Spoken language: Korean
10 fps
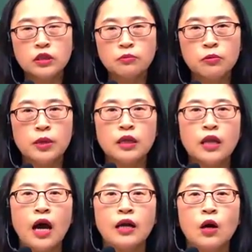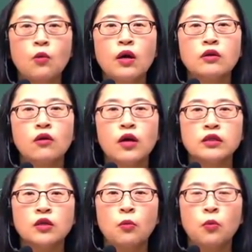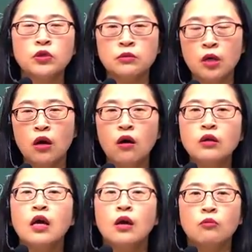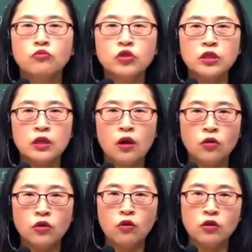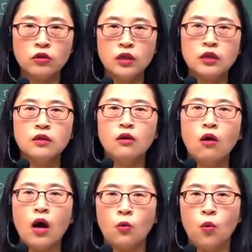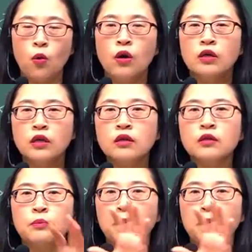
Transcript: 식품이 있다라고 하는 거에서 보시면 물질이 어떤 것들이 들어가고 이 드,